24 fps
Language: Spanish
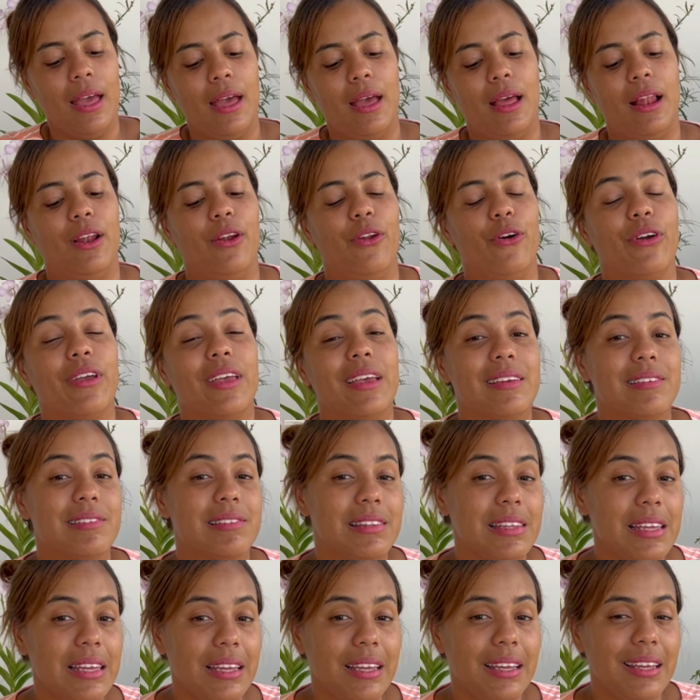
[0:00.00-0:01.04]
Lo que
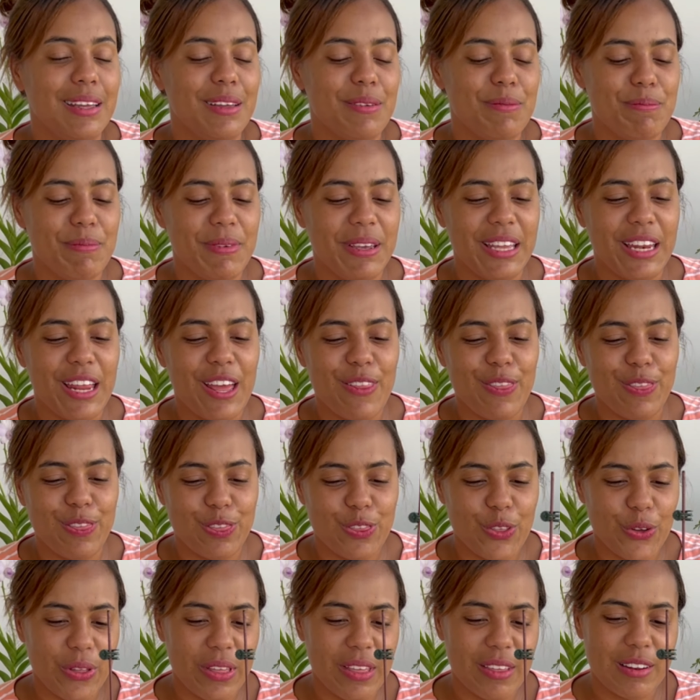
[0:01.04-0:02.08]
sí, miren
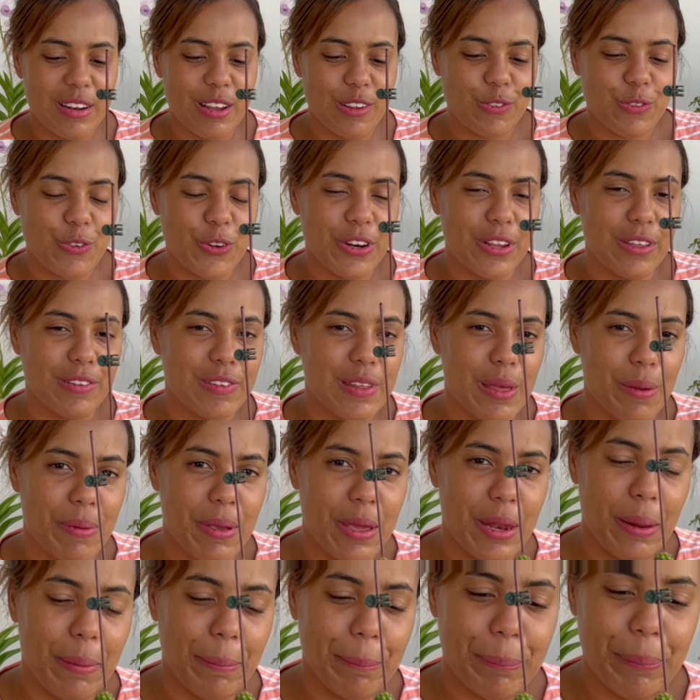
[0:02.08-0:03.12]
todas las flores que
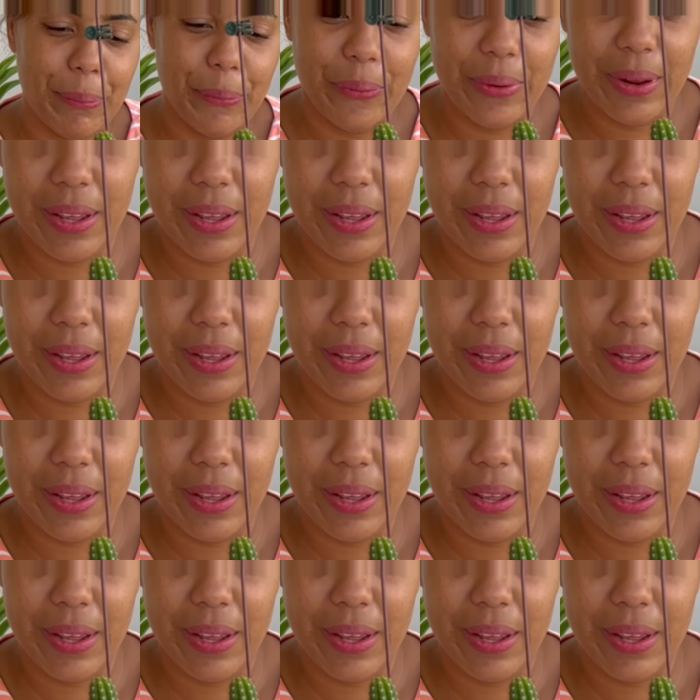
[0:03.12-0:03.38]
vienen por